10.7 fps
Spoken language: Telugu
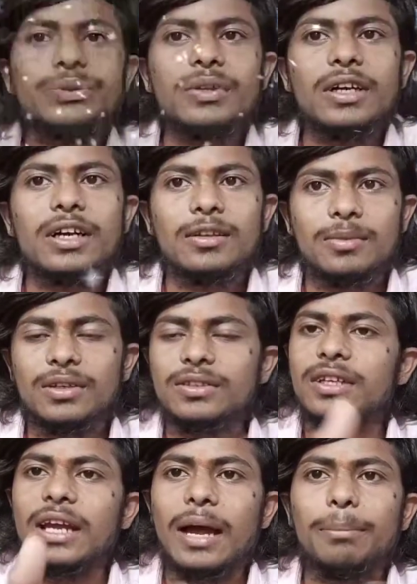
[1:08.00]
చూసుకున్నట్టయితే మనకు
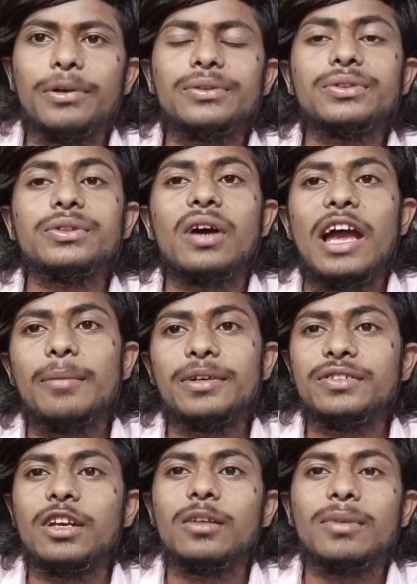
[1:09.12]
ఒకసారి యాపిల్ నుంచి సో యాపిల్
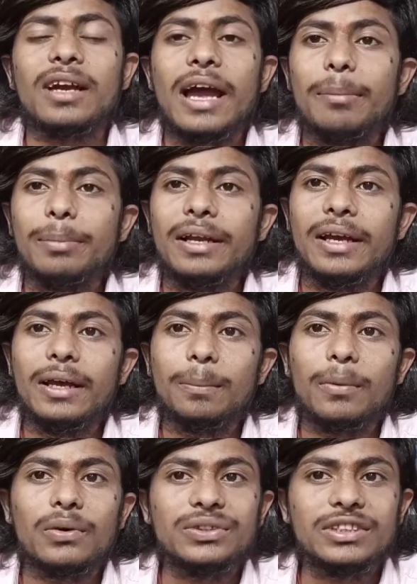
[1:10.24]
వచ్చేసరికి మనకు యాపిల్ ఎయిర్
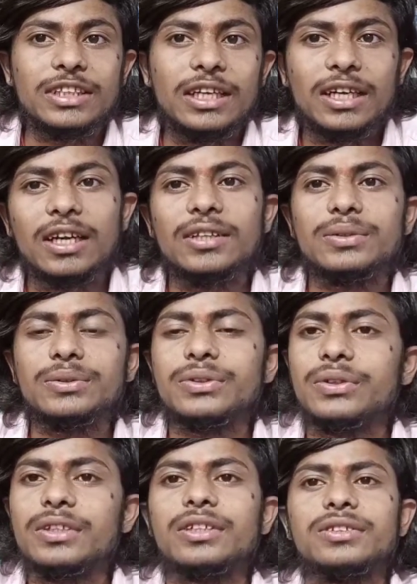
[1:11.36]
పాడ్స్ త్రీ అవుతుంది
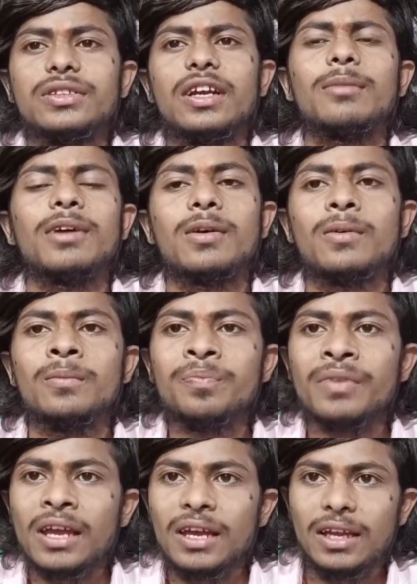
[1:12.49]
సో ఇది వచ్చేసరికి మనకు
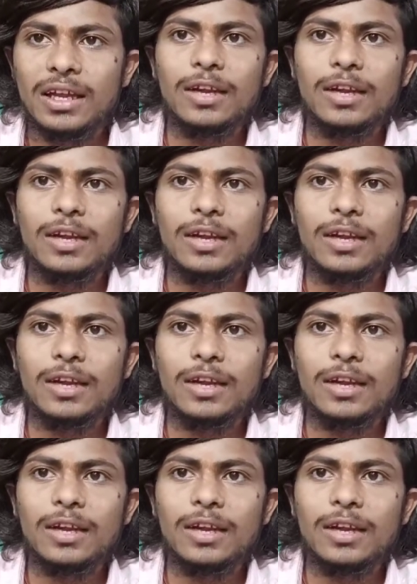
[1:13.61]
ఈ